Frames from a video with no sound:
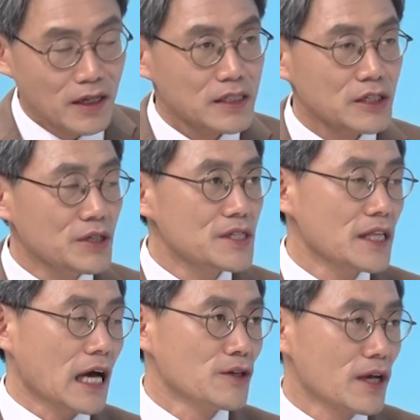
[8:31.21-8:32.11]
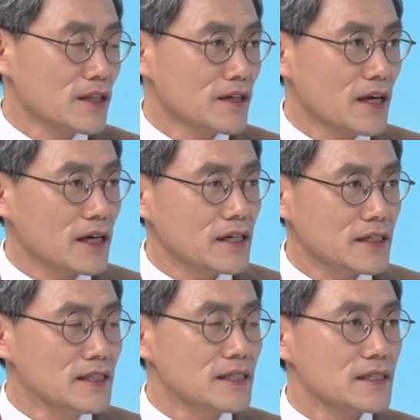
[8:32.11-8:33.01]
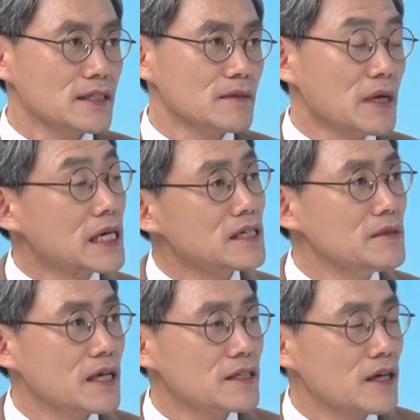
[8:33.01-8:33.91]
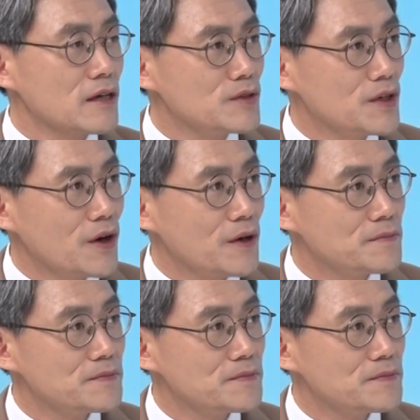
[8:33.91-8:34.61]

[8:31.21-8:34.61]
스위스에 다녀왔던 게 큰 그 밑거름이 되셨겠군요.